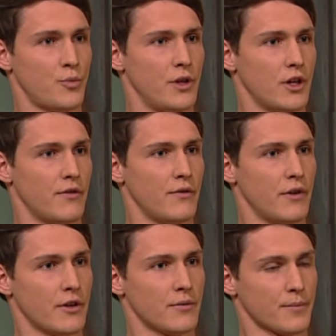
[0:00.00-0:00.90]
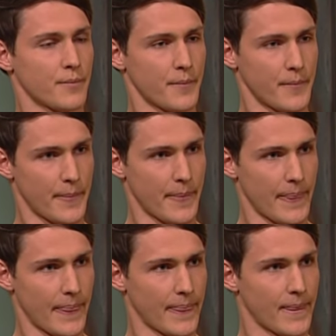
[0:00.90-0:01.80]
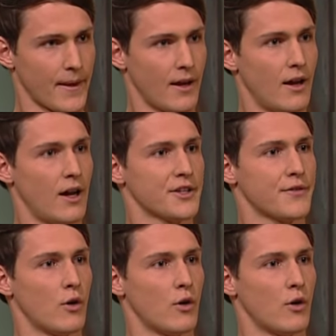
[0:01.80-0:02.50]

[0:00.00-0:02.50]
Spiele gewinnen werden. Wer ist der nächste Gegner? HSV